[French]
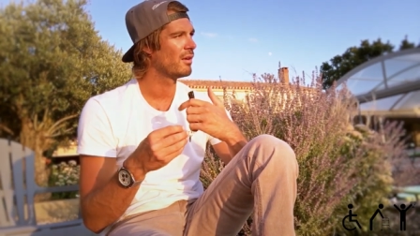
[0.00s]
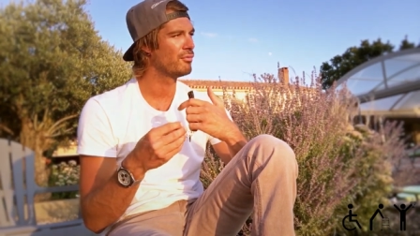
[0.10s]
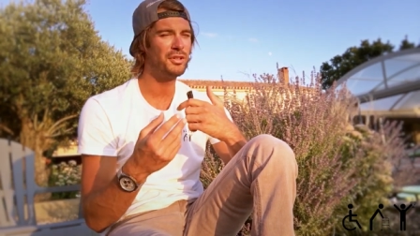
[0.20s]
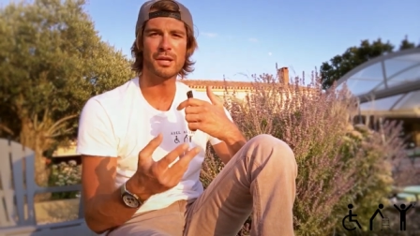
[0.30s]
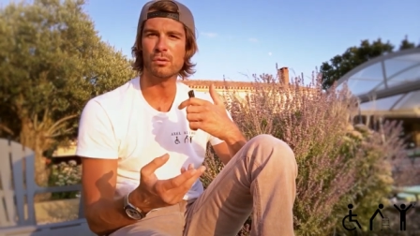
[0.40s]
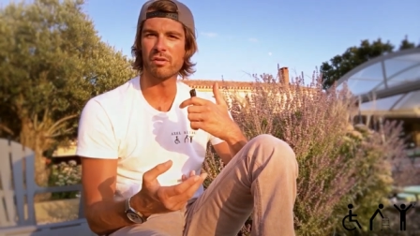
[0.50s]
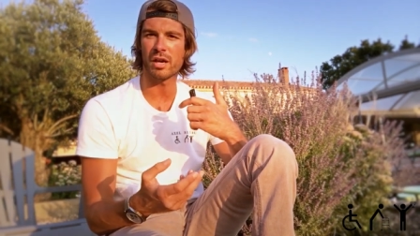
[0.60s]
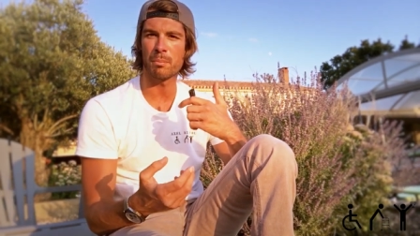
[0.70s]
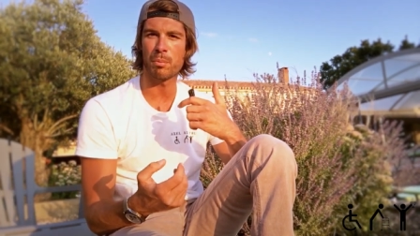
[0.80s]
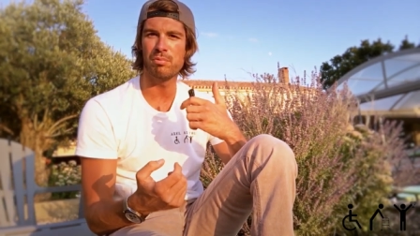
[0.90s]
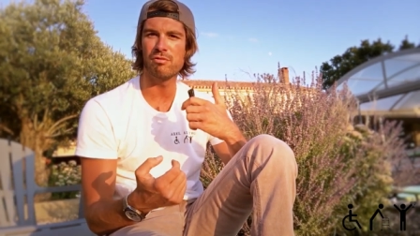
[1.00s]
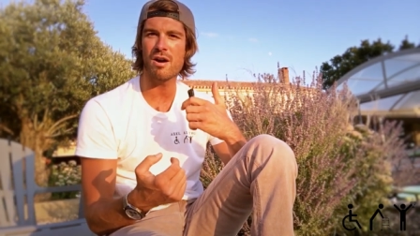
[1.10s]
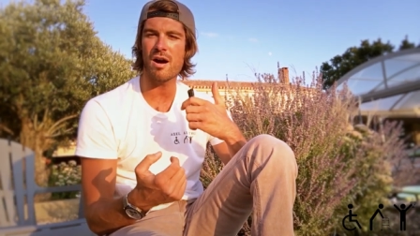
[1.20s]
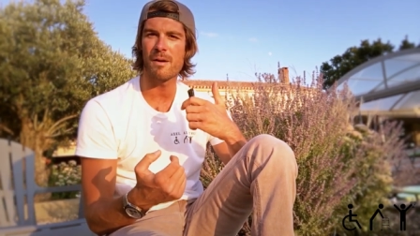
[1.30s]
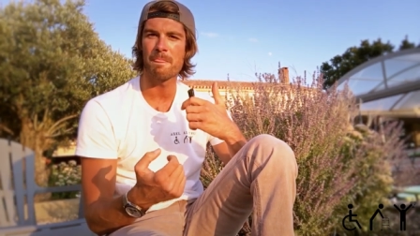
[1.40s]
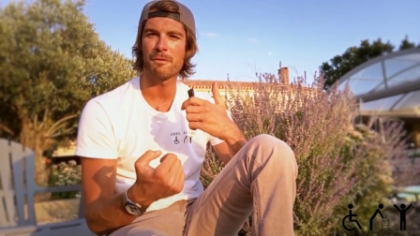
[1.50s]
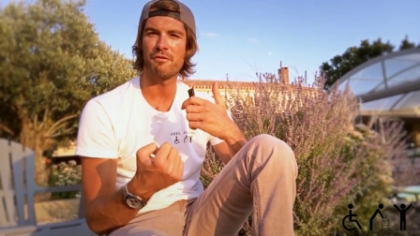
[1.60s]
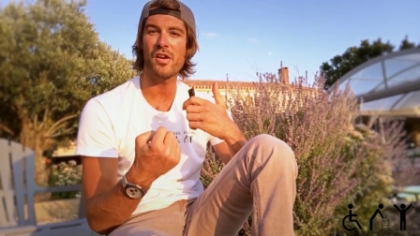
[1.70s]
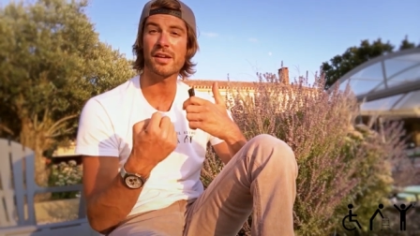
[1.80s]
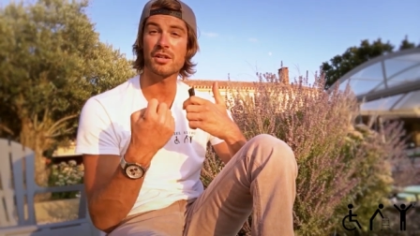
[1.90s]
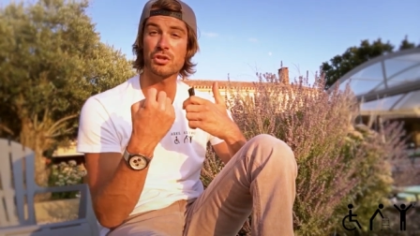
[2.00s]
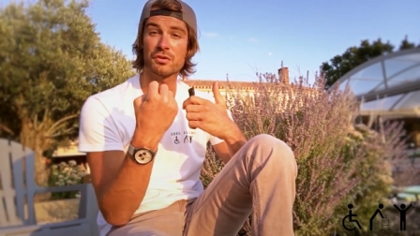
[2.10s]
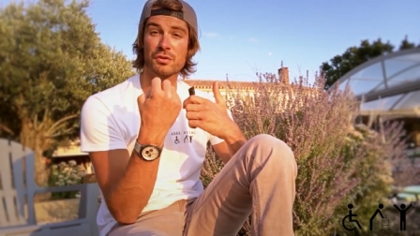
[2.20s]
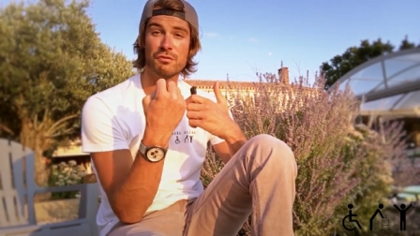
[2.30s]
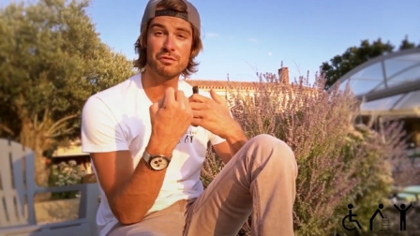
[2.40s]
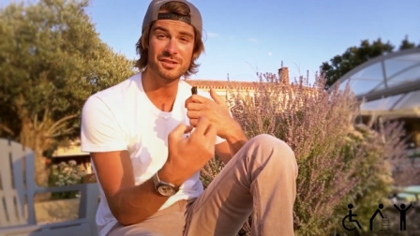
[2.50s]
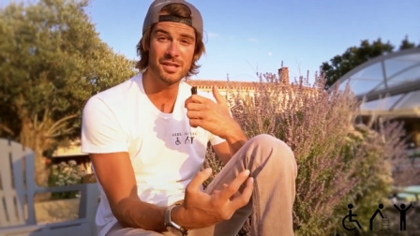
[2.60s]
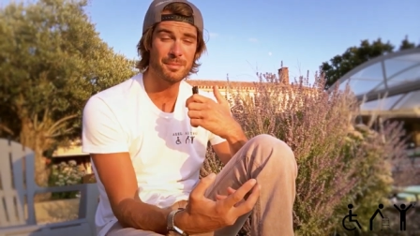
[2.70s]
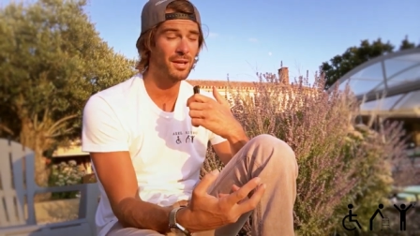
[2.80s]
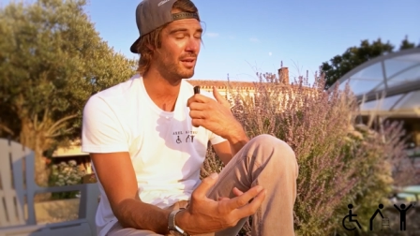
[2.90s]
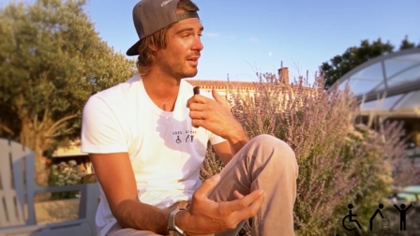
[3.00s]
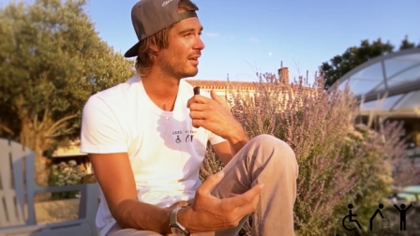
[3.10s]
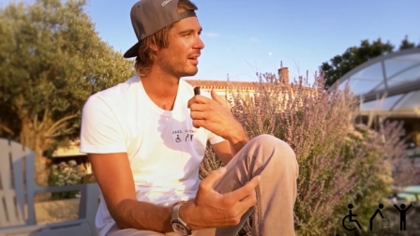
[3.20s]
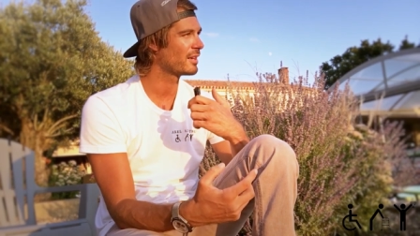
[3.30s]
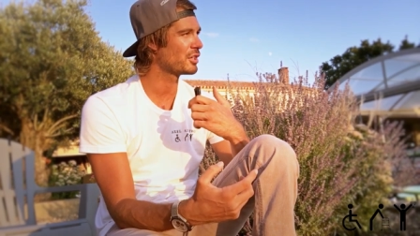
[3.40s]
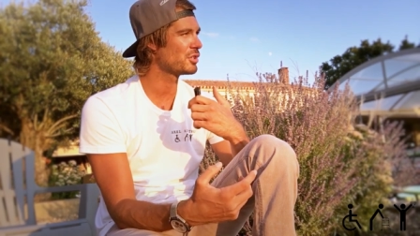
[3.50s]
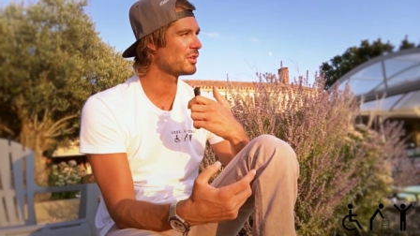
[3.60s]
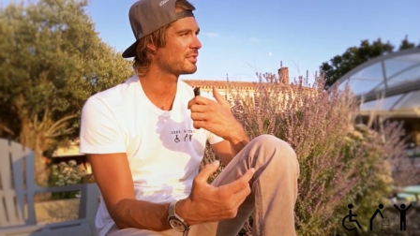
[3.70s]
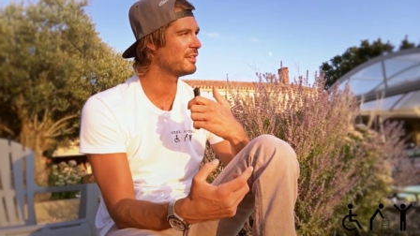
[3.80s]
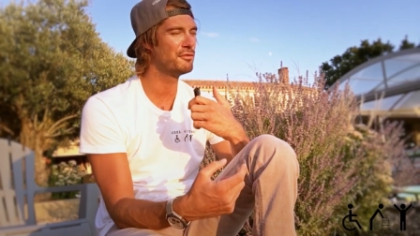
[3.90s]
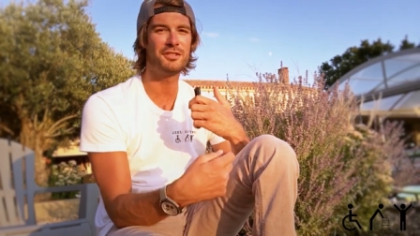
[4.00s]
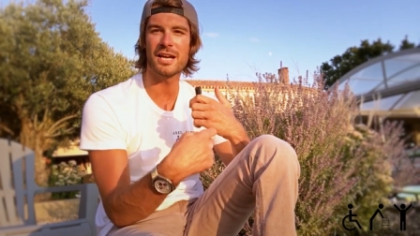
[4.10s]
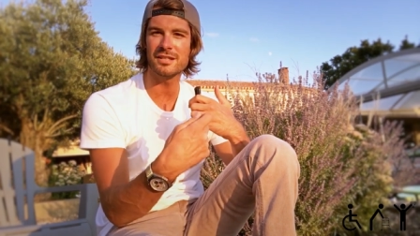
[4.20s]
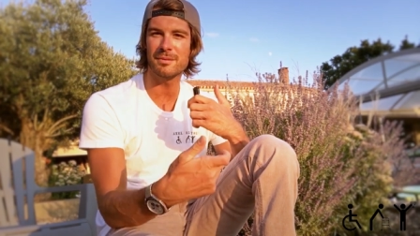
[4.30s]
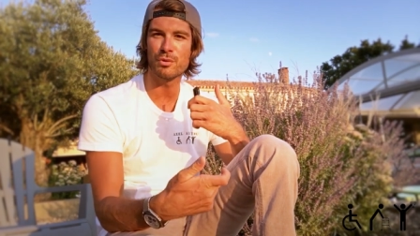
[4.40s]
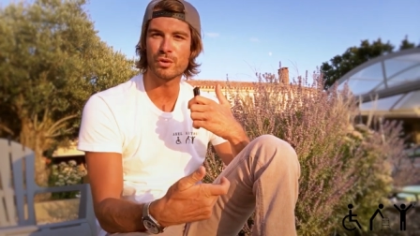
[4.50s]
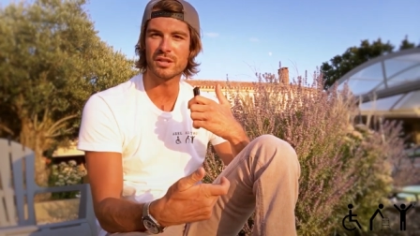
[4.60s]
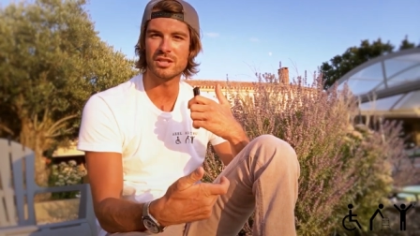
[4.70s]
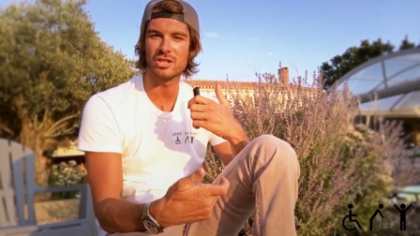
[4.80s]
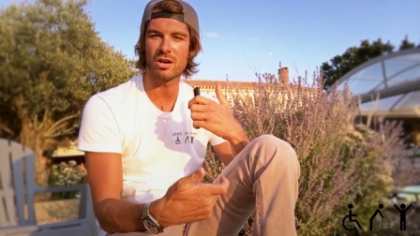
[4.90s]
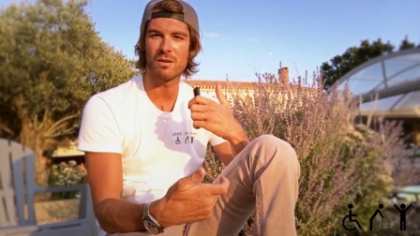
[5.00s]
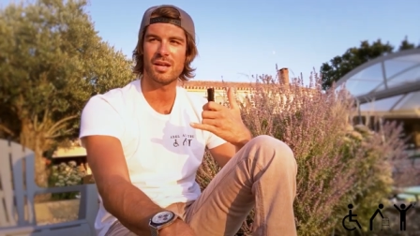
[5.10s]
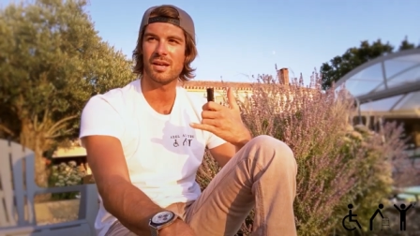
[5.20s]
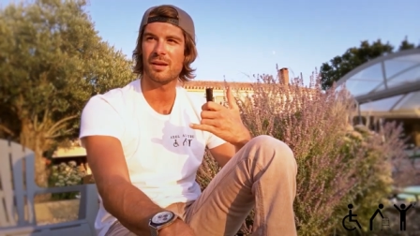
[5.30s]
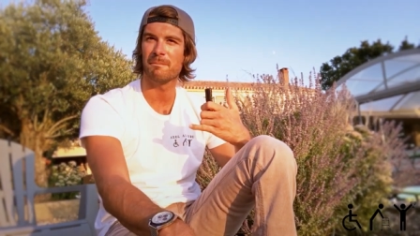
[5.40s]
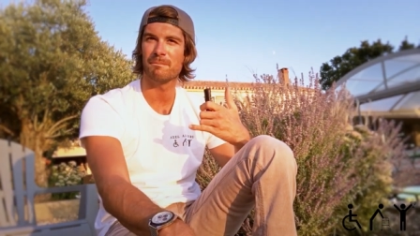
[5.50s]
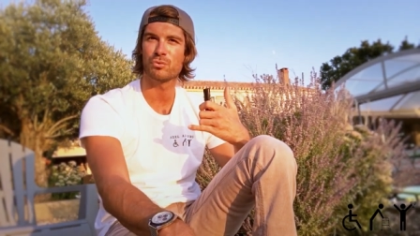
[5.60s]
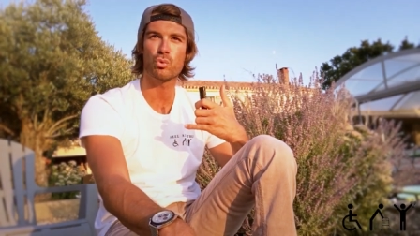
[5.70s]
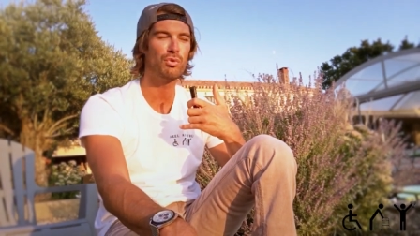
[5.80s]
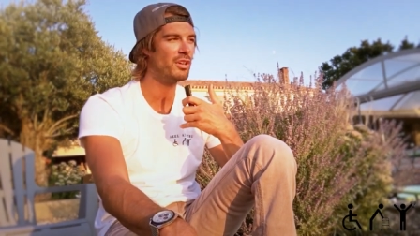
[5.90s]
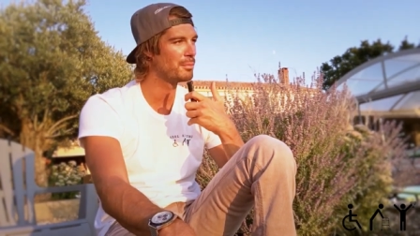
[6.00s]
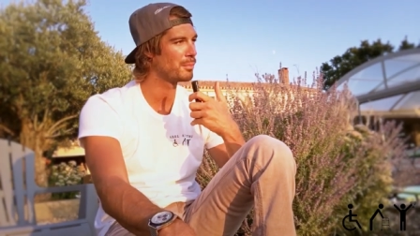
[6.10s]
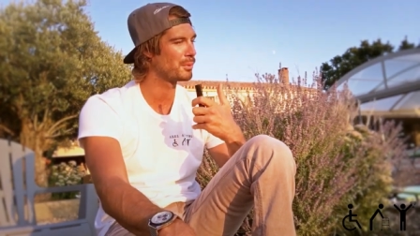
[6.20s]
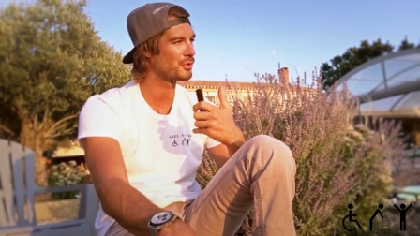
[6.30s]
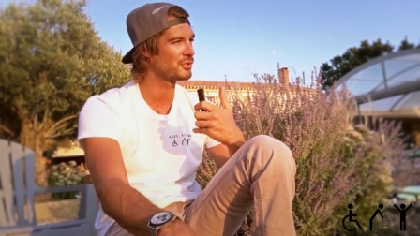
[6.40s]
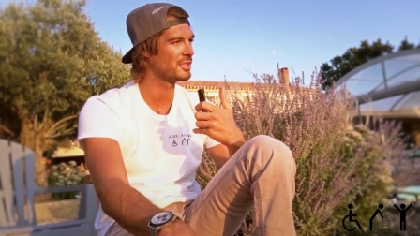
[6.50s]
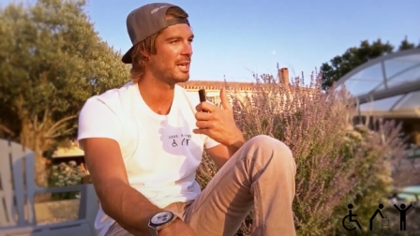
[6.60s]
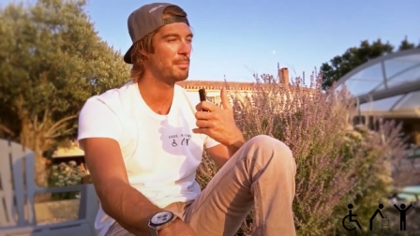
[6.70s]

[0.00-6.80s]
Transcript: vous découvrir, pour pouvoir faire quelque chose que vous aimez quelque chose qui vous anime au quotidien et trouver mon potentiel.